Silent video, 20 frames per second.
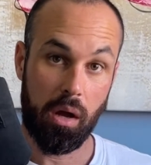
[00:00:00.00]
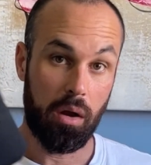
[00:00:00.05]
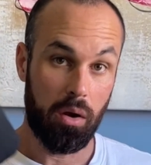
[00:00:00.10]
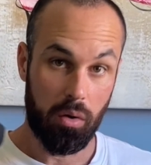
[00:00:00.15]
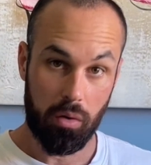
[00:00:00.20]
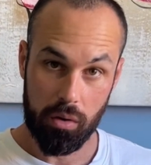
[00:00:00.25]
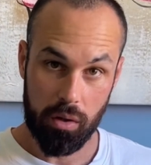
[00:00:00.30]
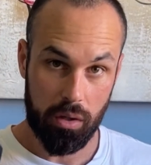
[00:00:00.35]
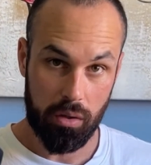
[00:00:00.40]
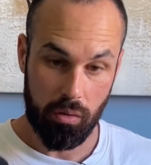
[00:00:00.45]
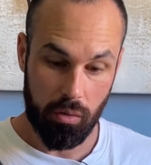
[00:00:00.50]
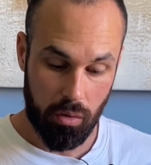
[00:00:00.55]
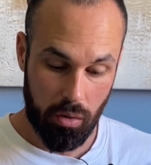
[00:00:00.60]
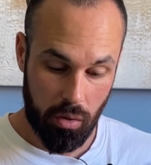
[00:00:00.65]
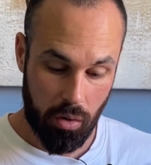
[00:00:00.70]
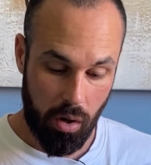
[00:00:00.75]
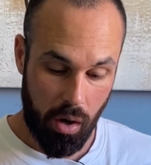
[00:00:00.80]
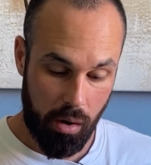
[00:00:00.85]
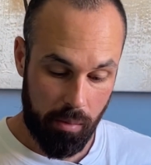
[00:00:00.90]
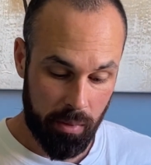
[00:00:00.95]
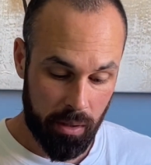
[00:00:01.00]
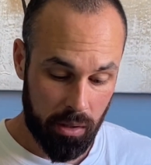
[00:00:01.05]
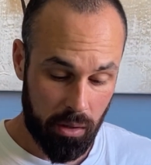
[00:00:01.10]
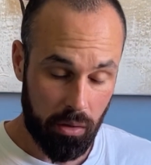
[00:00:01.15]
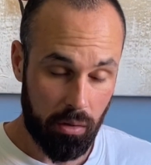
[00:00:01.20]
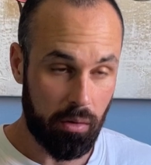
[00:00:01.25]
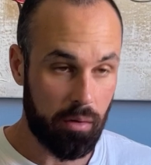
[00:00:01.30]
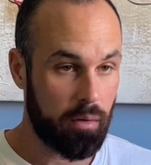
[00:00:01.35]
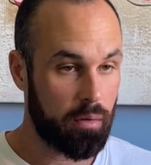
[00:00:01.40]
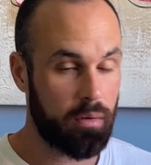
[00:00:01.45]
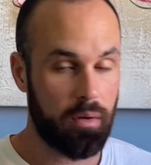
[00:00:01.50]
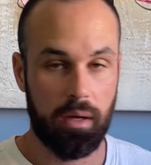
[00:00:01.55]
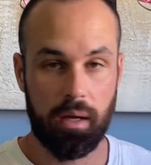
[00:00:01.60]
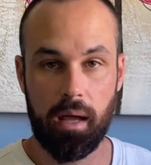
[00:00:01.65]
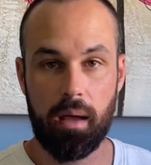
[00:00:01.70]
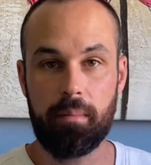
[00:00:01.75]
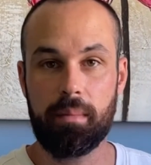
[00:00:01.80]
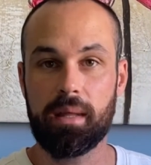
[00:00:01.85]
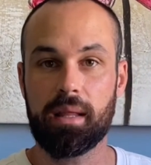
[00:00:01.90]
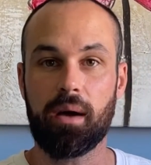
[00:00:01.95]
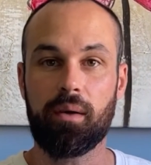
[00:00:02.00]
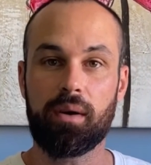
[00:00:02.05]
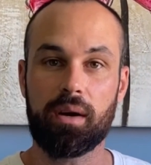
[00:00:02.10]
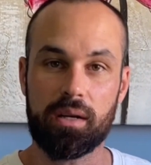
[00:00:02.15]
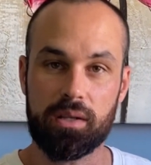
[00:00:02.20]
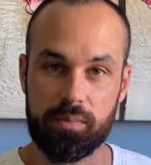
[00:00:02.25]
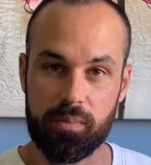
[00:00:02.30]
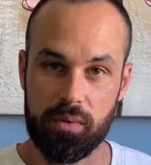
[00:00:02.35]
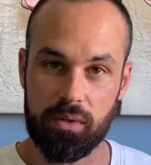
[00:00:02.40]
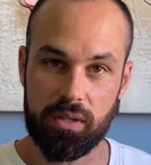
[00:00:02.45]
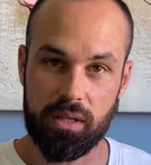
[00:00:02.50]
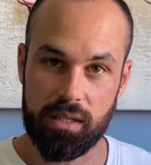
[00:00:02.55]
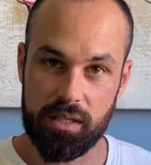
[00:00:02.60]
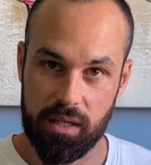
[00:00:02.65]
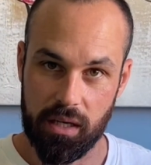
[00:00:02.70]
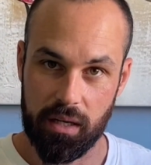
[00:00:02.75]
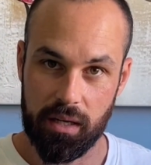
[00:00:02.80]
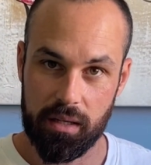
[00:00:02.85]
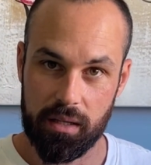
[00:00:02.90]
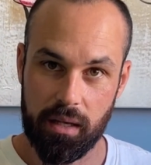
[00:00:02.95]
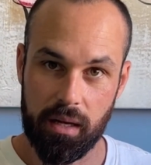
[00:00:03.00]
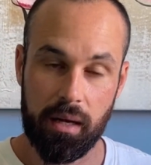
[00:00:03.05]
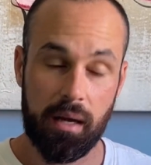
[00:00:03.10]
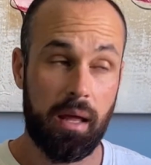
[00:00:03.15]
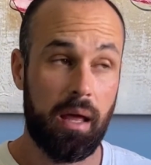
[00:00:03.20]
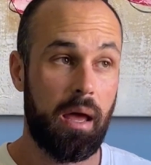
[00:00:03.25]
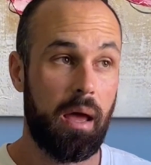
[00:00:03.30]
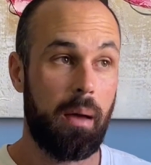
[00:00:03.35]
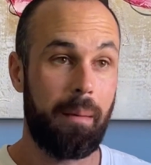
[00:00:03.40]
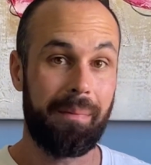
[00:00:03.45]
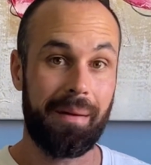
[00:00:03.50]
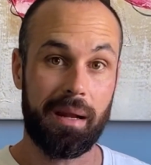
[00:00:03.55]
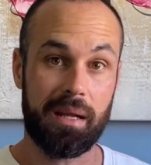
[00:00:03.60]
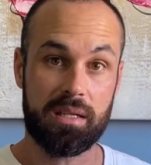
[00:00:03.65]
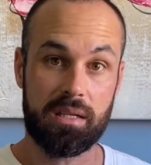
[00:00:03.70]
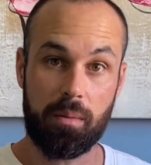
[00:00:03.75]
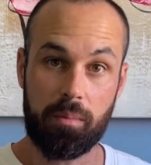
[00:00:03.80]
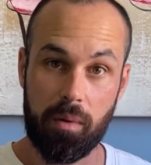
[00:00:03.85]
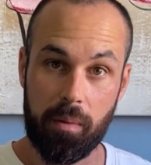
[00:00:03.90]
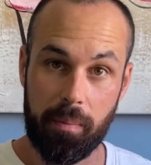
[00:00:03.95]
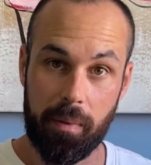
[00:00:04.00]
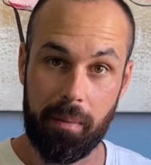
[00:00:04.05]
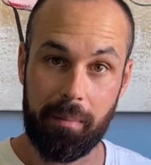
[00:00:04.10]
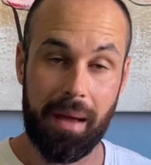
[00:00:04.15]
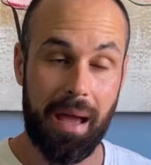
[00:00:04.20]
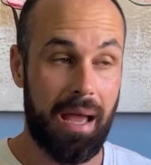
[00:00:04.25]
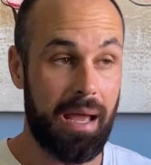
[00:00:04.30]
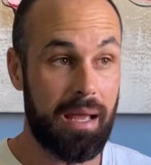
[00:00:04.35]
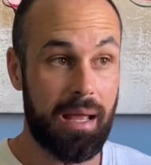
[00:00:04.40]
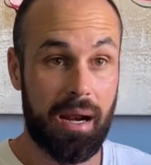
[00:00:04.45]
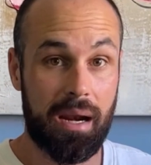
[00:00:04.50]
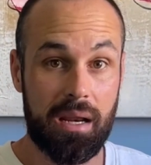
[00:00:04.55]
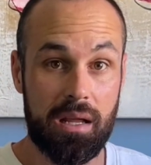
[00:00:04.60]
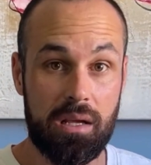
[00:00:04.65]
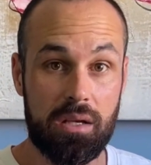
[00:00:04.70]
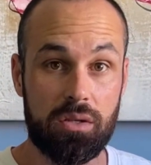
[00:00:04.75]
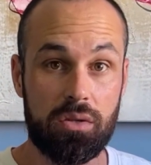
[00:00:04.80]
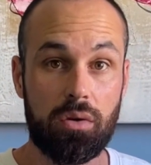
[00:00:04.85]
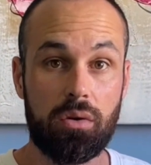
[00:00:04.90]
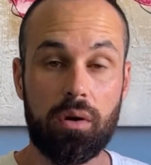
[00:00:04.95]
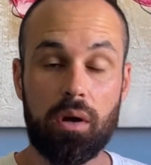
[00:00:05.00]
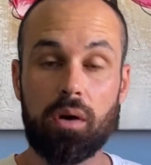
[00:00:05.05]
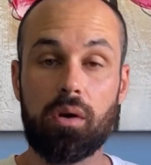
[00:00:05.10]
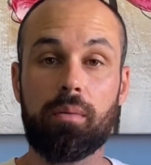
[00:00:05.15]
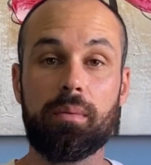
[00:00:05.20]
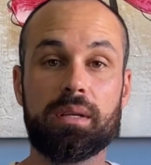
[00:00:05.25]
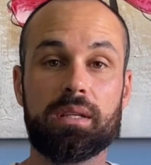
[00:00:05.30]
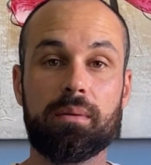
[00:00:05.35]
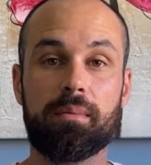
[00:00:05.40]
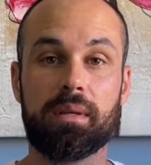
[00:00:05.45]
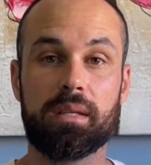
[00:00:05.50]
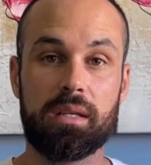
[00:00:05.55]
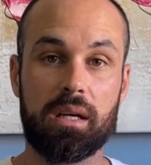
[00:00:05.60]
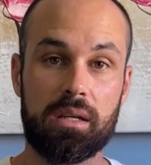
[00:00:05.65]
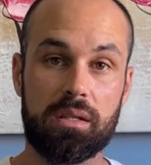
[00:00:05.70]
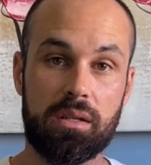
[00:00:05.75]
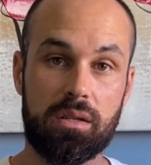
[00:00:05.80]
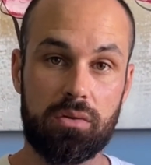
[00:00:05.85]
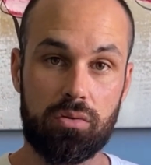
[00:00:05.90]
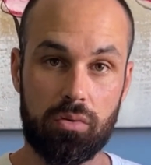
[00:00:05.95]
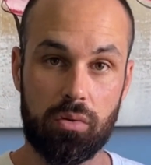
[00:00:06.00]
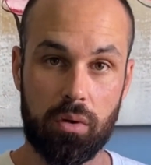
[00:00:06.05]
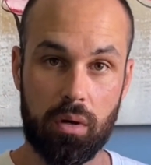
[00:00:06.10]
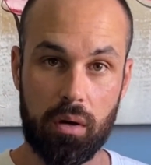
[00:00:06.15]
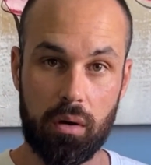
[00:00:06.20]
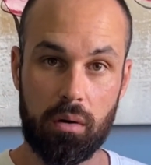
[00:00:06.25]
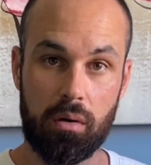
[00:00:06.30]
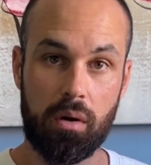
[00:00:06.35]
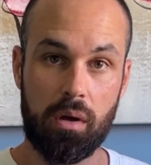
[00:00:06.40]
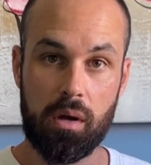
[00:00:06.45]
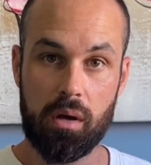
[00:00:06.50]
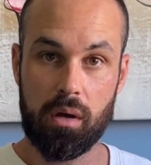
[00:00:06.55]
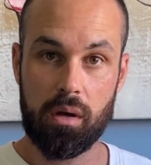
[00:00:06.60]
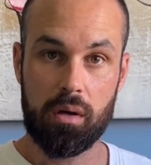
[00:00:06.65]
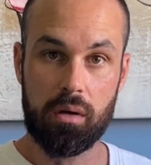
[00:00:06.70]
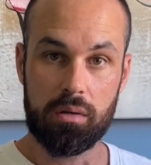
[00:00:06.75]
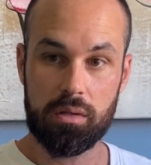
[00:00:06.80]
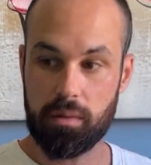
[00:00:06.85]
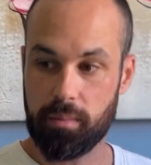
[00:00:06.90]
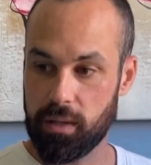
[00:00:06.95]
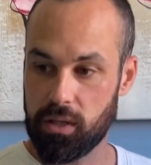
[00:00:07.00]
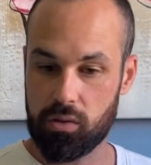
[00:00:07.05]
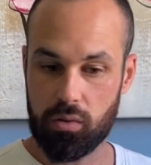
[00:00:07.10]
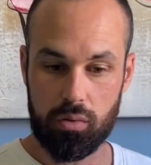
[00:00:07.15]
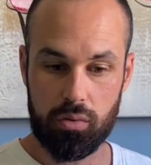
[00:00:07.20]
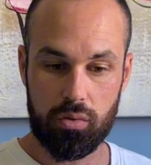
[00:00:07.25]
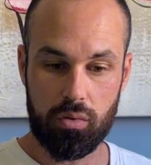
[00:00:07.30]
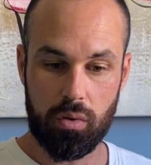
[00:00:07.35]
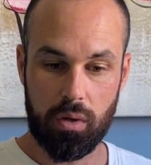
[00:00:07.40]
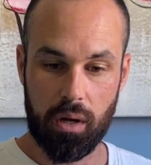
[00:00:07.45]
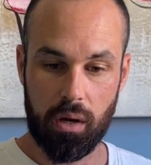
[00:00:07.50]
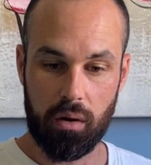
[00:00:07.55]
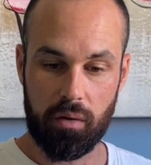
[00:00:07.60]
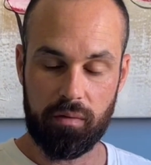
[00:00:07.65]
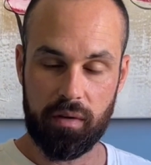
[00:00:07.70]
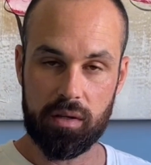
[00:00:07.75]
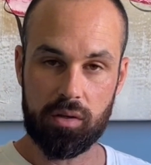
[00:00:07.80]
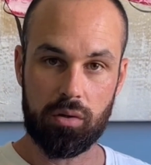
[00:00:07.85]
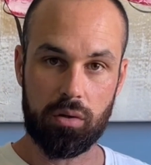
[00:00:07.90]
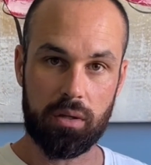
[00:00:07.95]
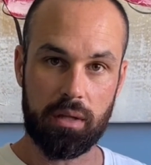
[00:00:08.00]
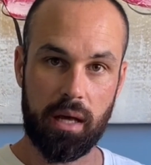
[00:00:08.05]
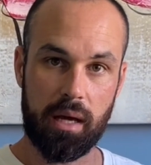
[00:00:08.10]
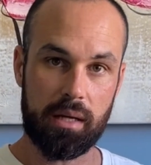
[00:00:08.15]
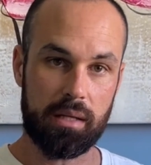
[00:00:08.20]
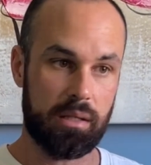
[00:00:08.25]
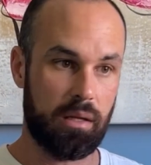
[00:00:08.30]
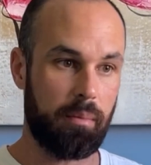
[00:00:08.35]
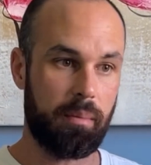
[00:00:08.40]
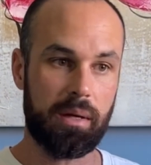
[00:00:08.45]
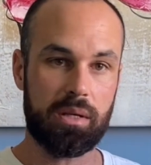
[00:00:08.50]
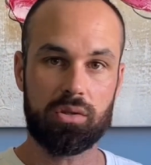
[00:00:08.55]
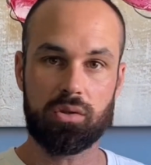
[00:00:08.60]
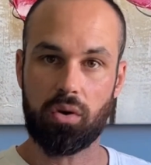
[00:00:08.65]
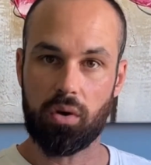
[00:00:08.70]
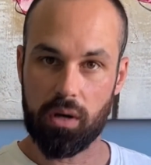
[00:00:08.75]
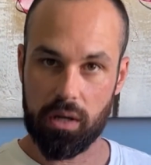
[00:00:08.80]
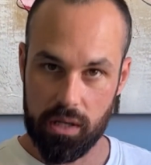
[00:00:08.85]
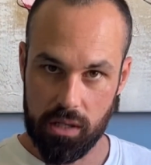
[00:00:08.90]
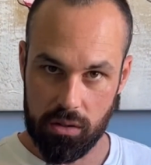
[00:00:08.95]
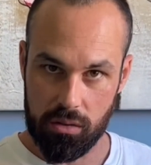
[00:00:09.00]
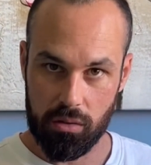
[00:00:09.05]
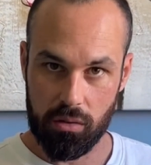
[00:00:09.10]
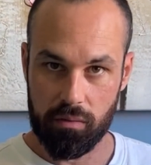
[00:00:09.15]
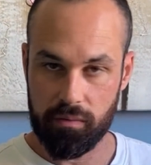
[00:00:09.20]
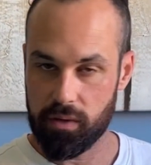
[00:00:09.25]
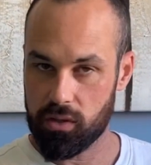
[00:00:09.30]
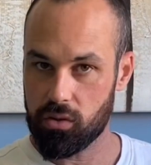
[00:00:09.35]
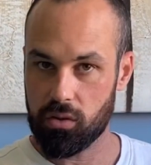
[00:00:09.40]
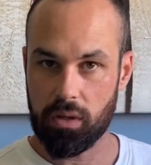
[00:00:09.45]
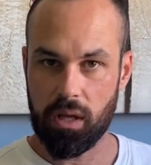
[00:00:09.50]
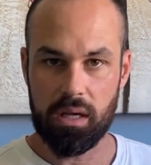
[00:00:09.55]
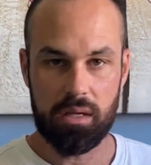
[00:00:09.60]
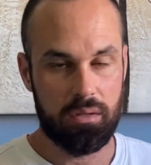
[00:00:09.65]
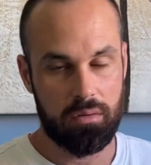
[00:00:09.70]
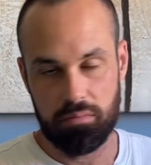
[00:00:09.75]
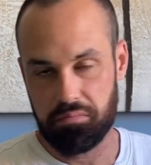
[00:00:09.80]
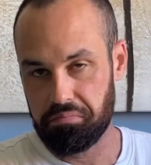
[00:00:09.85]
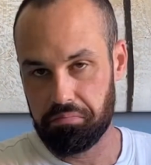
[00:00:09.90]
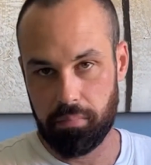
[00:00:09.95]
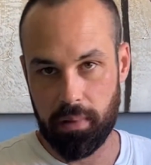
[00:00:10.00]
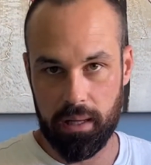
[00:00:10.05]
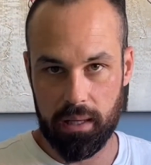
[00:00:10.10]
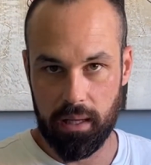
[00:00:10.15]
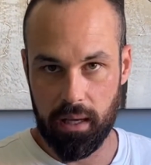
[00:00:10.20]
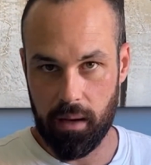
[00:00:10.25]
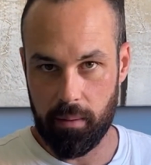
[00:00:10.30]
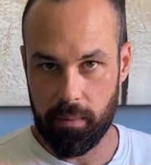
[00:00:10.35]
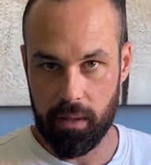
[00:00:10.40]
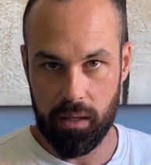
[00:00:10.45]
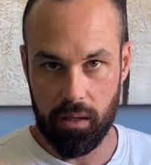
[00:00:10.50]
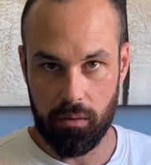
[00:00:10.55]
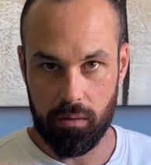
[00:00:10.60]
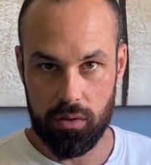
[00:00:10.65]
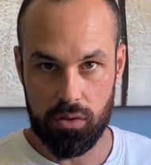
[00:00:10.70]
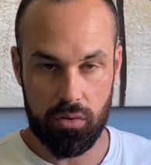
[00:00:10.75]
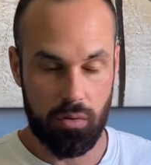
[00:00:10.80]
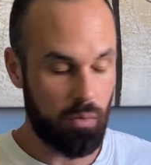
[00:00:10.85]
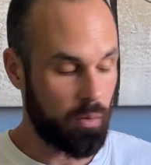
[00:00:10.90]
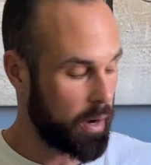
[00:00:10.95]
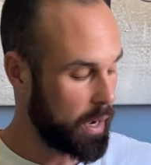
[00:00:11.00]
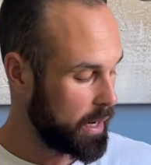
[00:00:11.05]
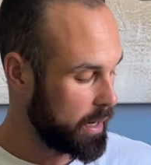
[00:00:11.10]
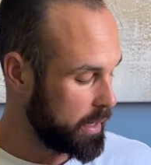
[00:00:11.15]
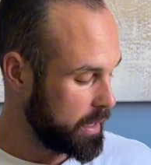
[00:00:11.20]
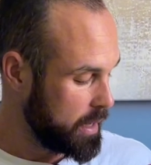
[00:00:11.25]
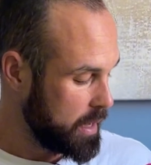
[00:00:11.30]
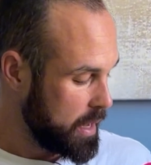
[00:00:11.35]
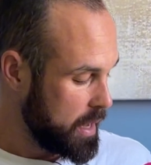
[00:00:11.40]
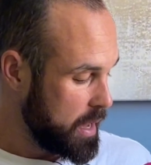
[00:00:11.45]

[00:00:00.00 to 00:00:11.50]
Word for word: Lo chiedo a un glucometro che mi dà una risposta certa. Per esempio per me il riso è come se mangiassi zucchero. Se mangio zucchero, faccio il test e mangio il riso, faccio il test, praticamente quasi uguale.